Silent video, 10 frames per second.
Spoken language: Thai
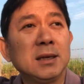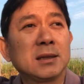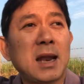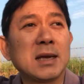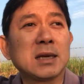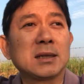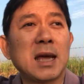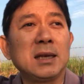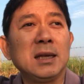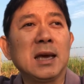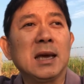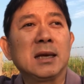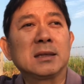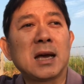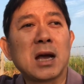แต่หลังจากนั้นเนี่ย
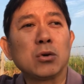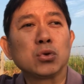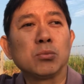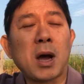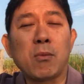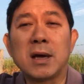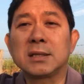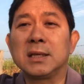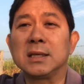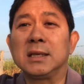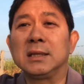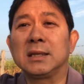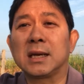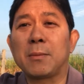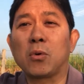ถ้าเข้าสู่ภาวะเศรษฐกิจ
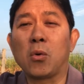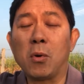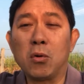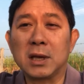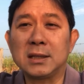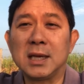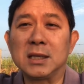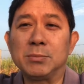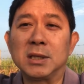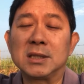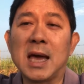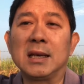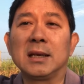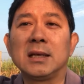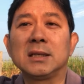นะครับ global g e t t e d e p r e s s i o n
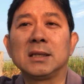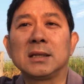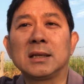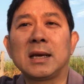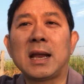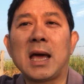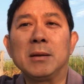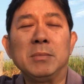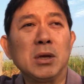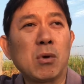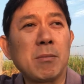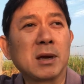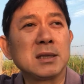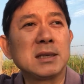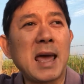และถึงขนาดมีความ
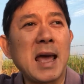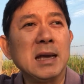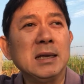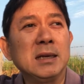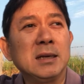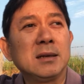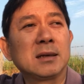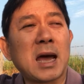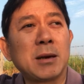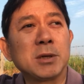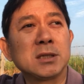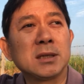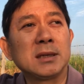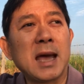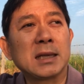ขัดแย้ง การเผชิ
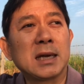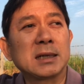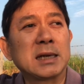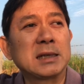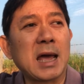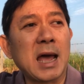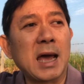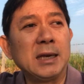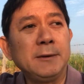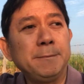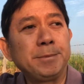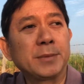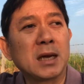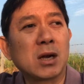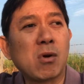ญหน้าทางการทหาร
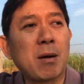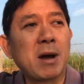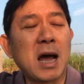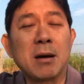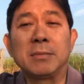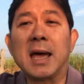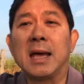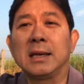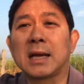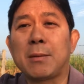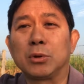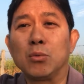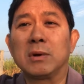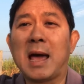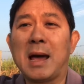นะระหว่างมหาอำนาจนะครับลุ
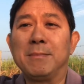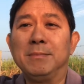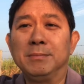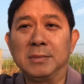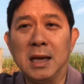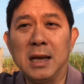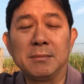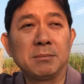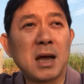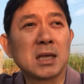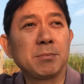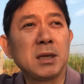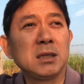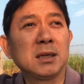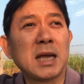กรามนะอาจจะเป็
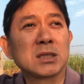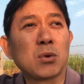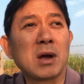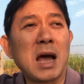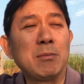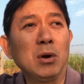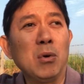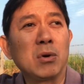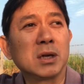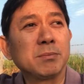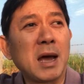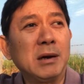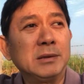นถึงขนาดสงครามโลกหรือเปล่า